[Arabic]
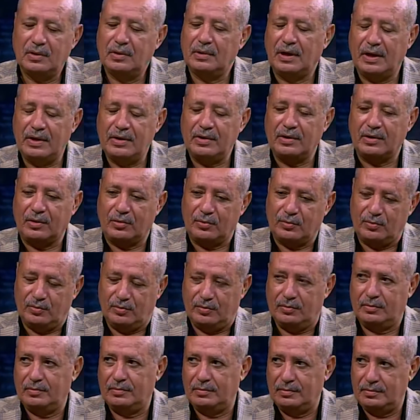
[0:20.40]
هيئوا
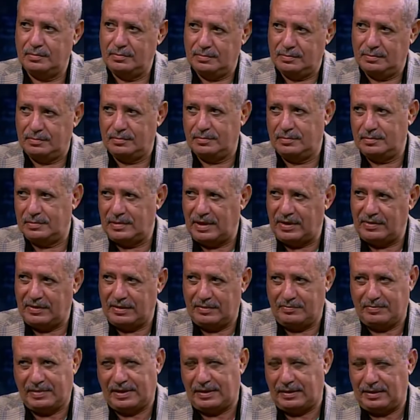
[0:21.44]
هذه
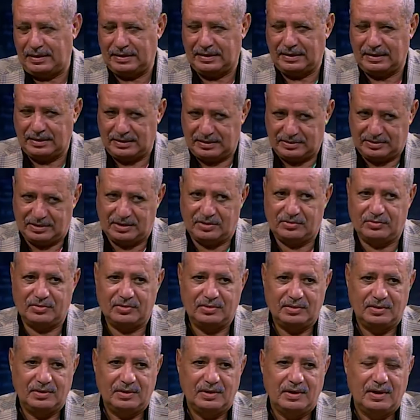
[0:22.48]
المرحله على اساس
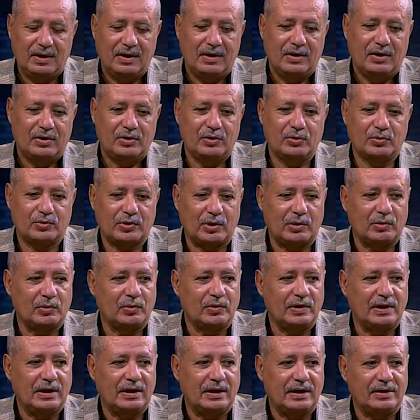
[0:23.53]

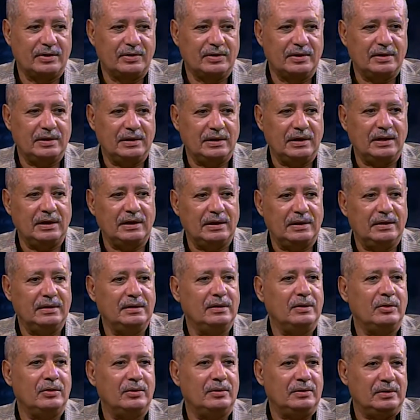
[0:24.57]
يوصلوا الى
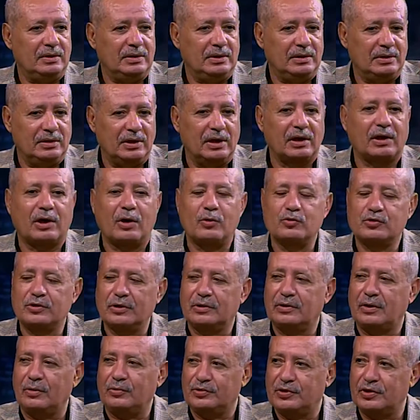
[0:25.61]
يلغوا
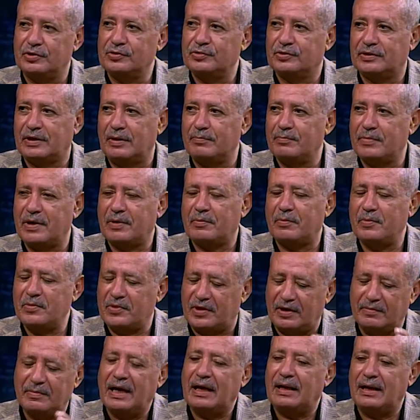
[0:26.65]
26 سبتمبر
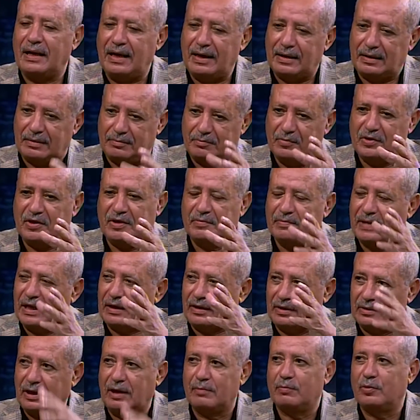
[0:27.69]
مثل ما الان مثل ما
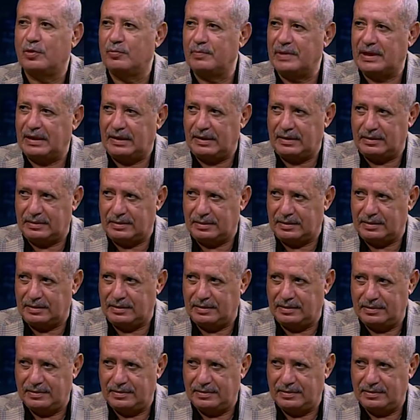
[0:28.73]
خطابهم الان يعني